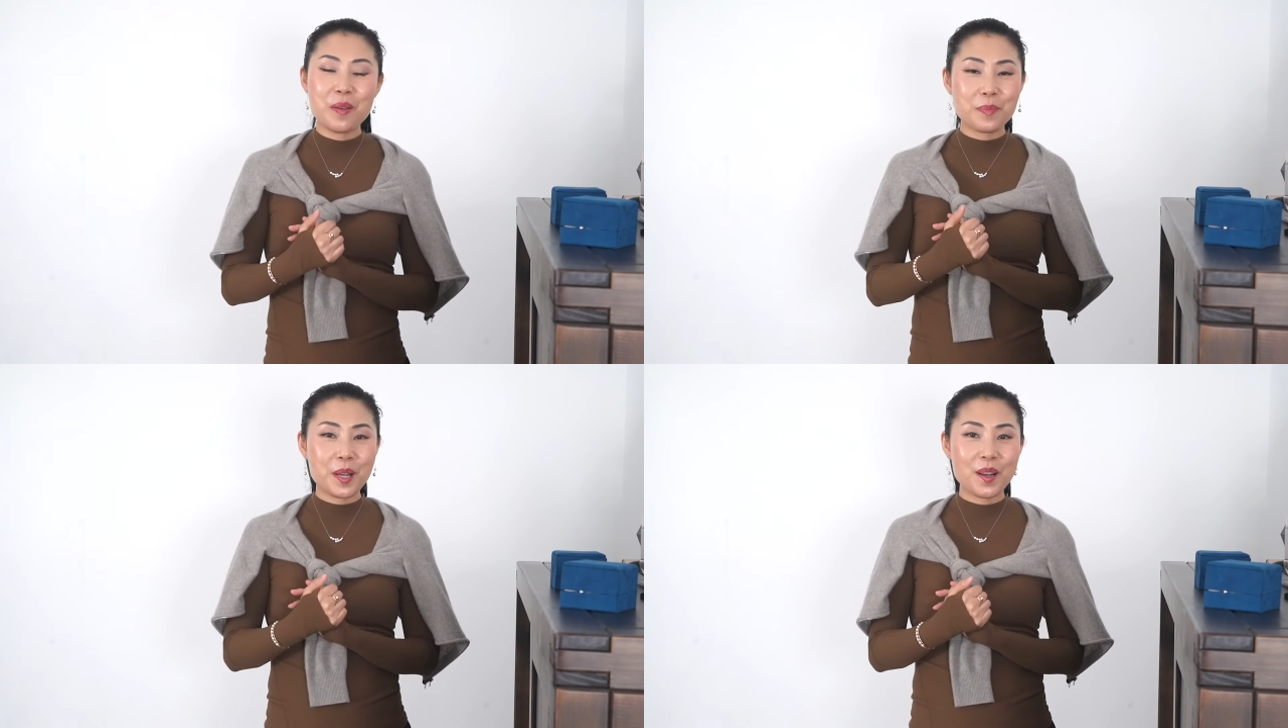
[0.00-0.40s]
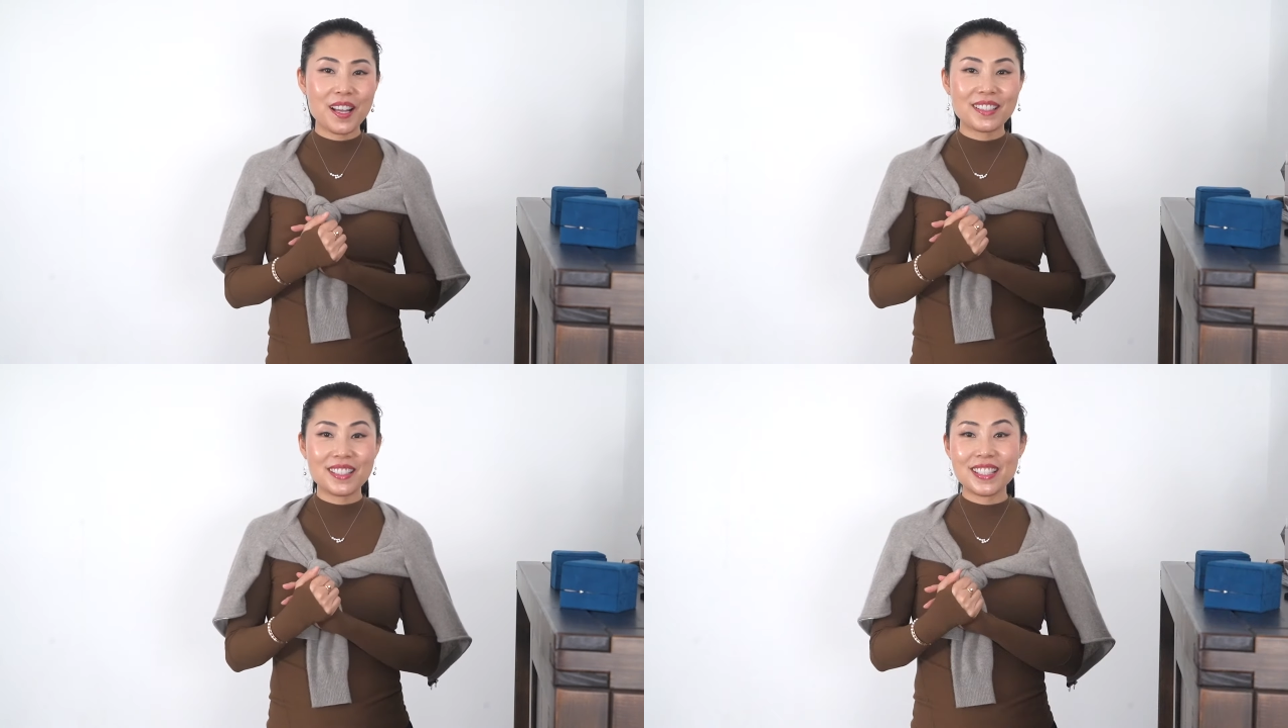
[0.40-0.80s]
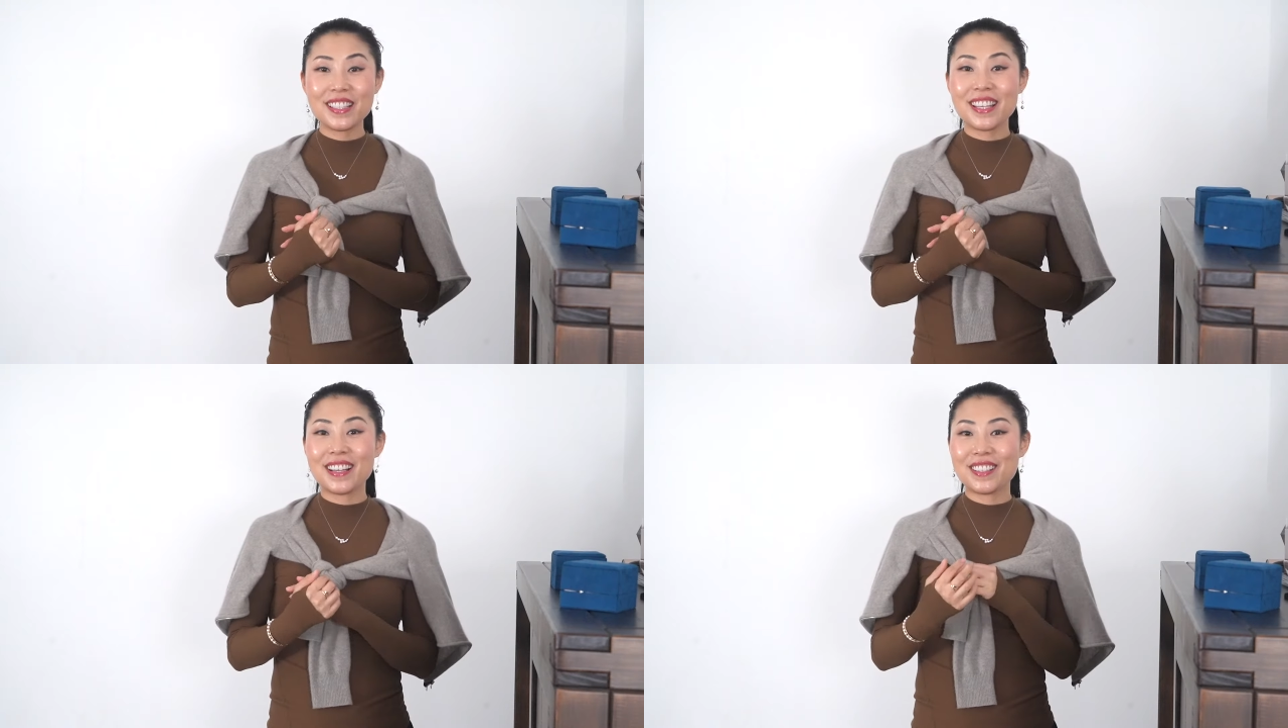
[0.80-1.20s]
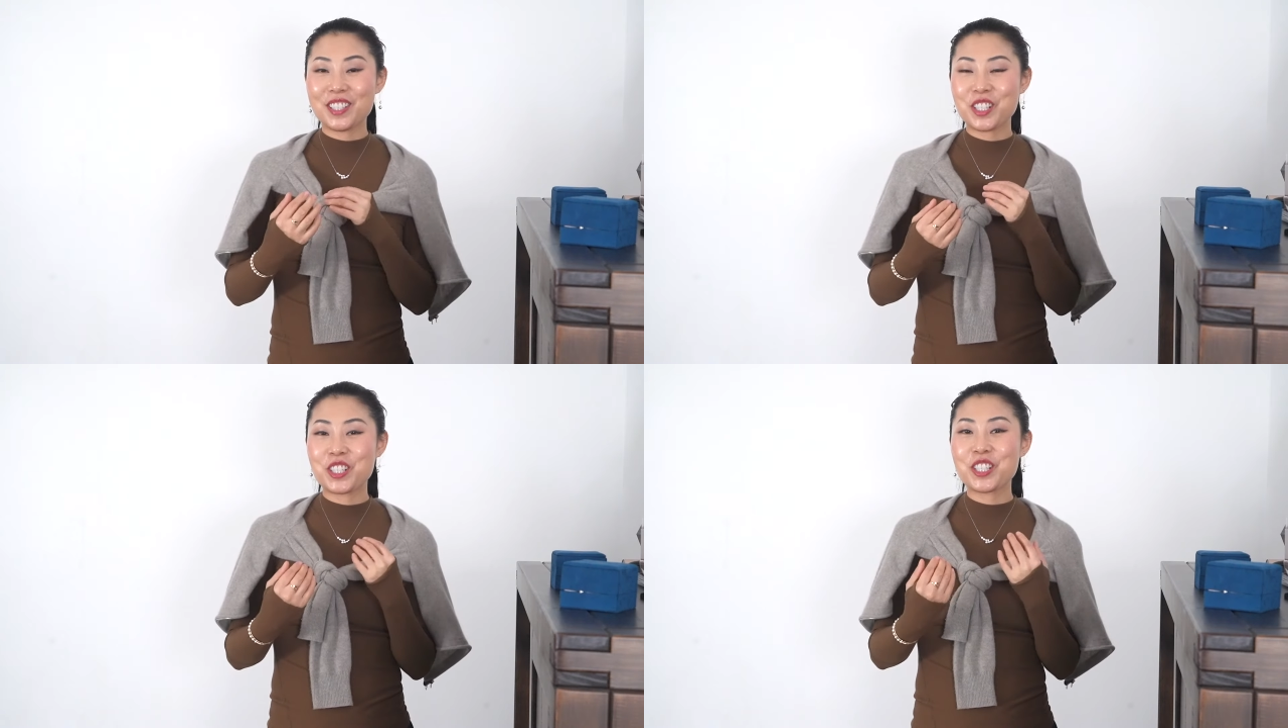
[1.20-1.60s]
漂亮、经典
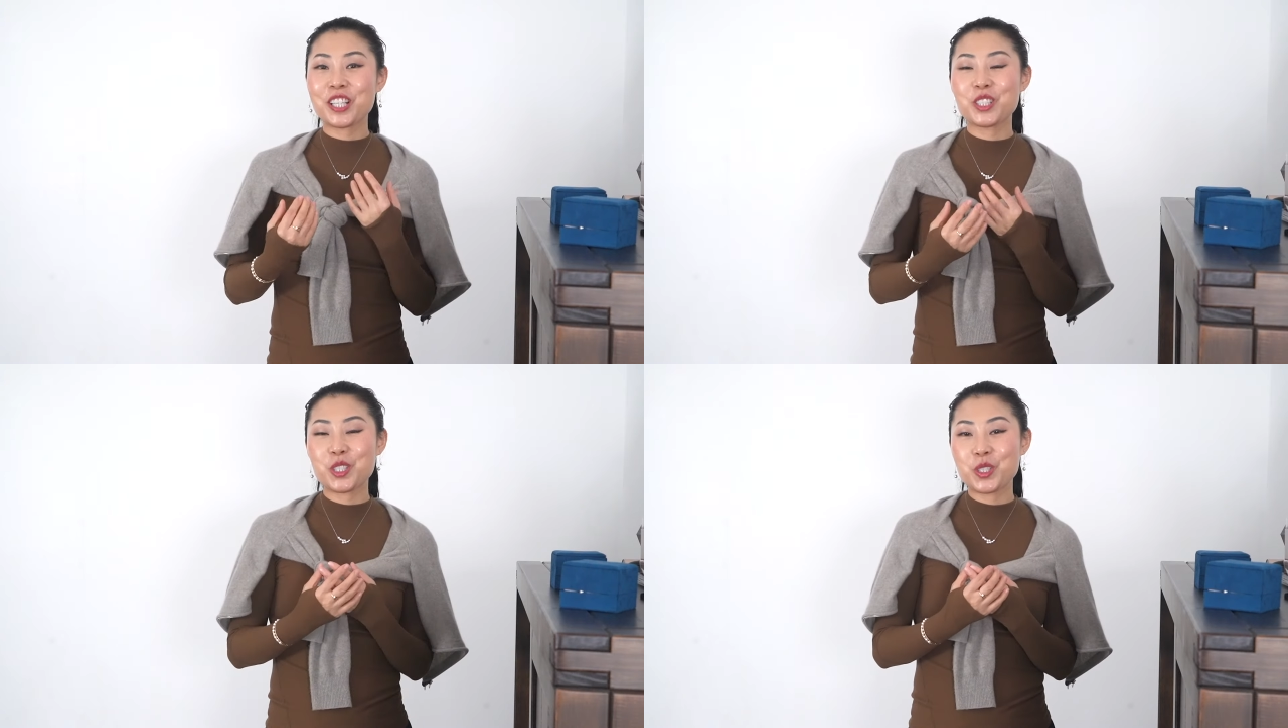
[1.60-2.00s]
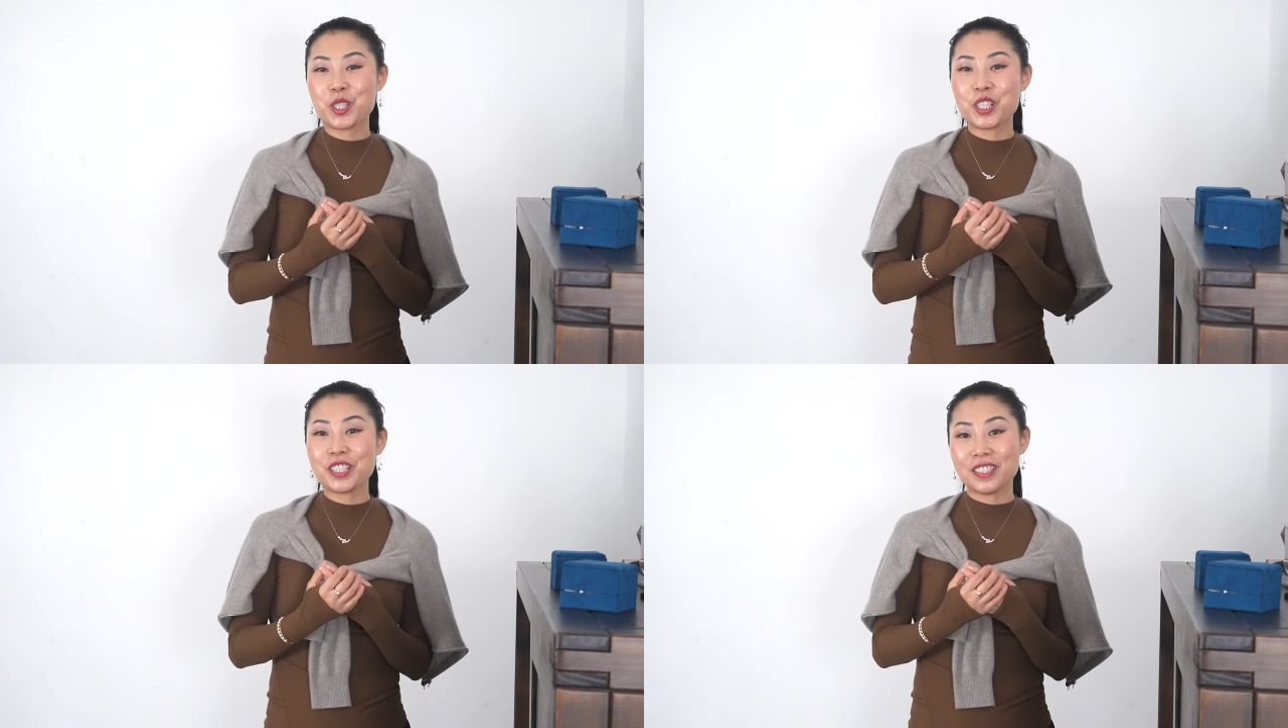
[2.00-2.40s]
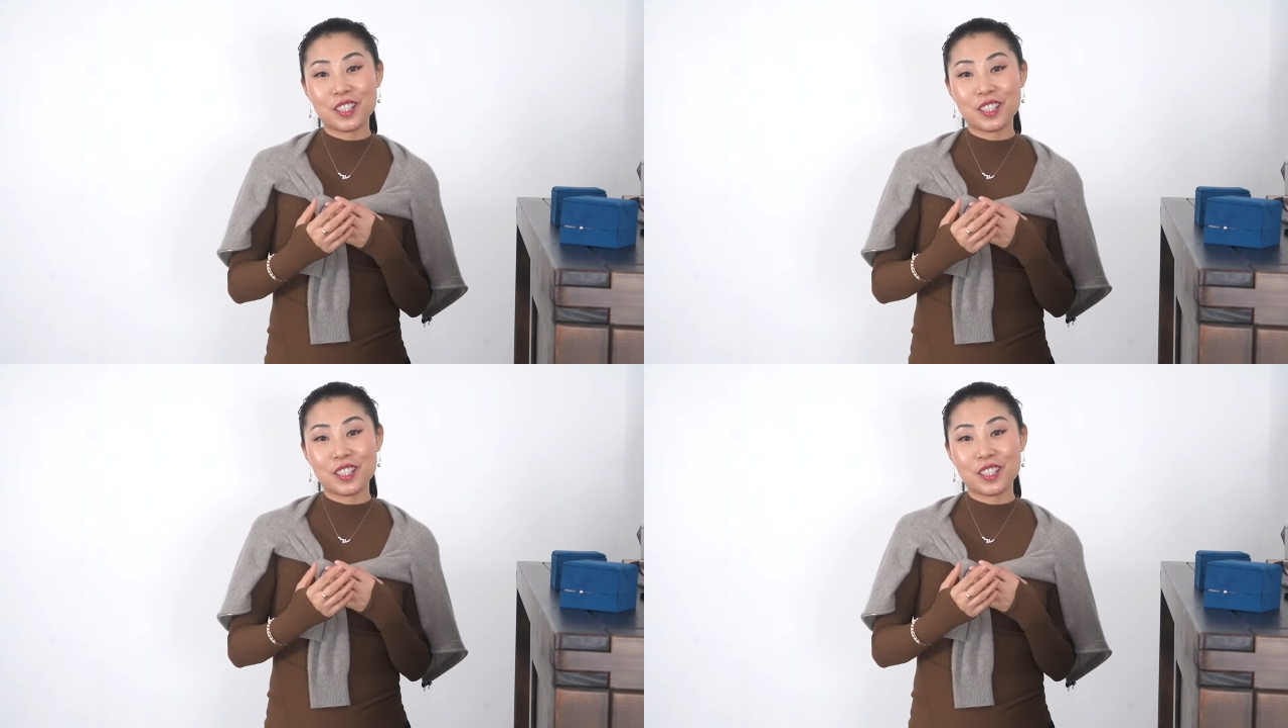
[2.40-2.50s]
和时尚的首饰，